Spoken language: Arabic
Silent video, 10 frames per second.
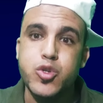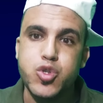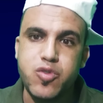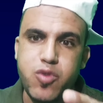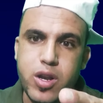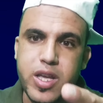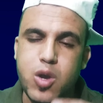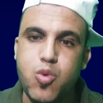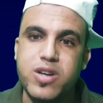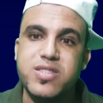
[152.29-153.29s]
شوفوا
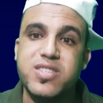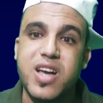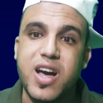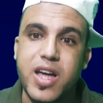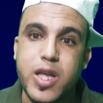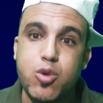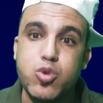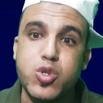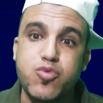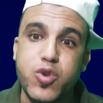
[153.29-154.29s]
الاخوان التعاليق
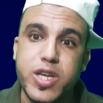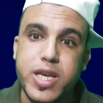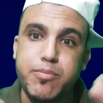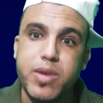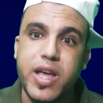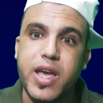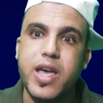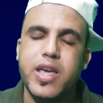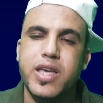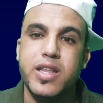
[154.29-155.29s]
وشوفوا الكم
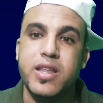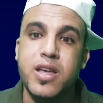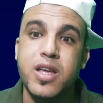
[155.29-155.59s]
الهائل